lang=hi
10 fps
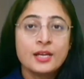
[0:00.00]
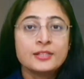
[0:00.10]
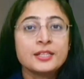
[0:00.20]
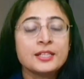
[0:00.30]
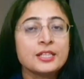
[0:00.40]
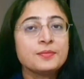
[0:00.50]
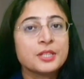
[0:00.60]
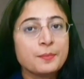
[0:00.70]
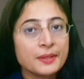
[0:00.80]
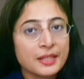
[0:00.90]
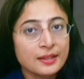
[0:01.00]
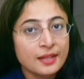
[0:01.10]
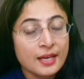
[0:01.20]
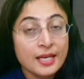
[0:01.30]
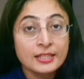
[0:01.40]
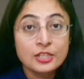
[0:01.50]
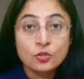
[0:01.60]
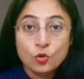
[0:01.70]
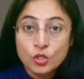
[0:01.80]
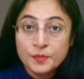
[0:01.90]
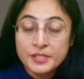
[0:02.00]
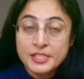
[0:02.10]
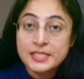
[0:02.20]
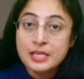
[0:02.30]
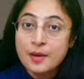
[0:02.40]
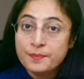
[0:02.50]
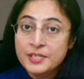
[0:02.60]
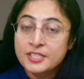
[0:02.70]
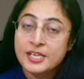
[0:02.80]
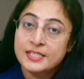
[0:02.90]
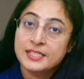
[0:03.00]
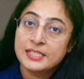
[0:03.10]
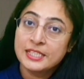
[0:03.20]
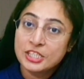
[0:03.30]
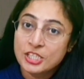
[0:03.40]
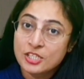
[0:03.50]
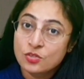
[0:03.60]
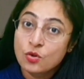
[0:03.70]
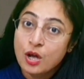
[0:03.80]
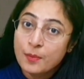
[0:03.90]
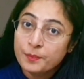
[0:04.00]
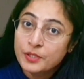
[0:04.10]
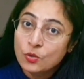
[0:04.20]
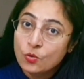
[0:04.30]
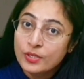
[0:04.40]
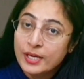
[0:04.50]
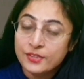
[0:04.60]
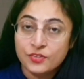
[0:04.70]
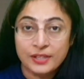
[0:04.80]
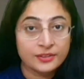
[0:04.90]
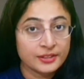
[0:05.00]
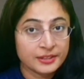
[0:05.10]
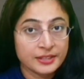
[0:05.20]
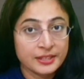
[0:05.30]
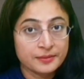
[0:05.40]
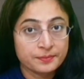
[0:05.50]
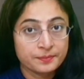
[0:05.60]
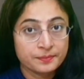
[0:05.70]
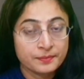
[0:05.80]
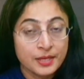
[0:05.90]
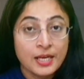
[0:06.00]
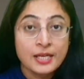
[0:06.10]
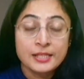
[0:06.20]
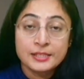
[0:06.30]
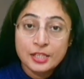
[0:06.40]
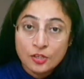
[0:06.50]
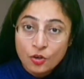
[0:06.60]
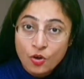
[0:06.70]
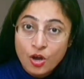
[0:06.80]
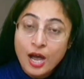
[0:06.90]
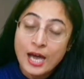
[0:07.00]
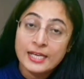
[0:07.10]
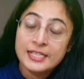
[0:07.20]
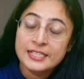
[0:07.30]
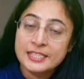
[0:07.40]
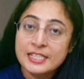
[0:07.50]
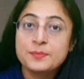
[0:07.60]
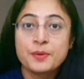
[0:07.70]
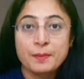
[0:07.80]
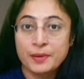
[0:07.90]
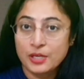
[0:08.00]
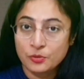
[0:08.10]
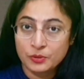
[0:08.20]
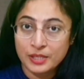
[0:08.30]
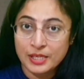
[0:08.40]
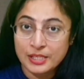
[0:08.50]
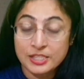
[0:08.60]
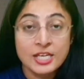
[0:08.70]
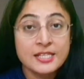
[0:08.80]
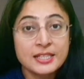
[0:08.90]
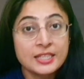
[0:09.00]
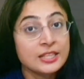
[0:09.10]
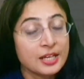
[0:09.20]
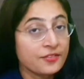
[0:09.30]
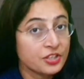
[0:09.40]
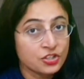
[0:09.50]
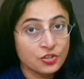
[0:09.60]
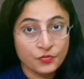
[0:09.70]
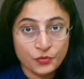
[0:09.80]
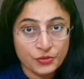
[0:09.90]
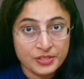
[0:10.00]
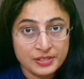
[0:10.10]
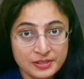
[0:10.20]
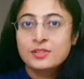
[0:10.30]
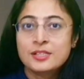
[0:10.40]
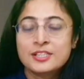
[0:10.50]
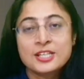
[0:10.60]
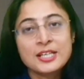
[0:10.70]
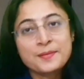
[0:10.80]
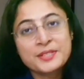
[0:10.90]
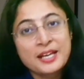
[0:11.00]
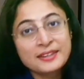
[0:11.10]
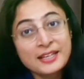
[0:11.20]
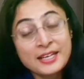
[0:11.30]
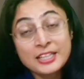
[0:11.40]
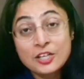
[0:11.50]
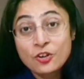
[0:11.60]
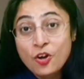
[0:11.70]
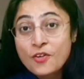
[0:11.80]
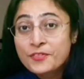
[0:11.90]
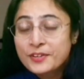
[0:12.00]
ये नियम ये बताता है कि कोई भी चीज अपने जैसी ही चीज को अपनी ओर अट्रैक्ट करती है ये लॉ हर एक चीज पे अप्लाई होता है जैसे कि ग्रेविटेशनल फोर्स चलिए अब जानते हैं कि लॉ ऑफ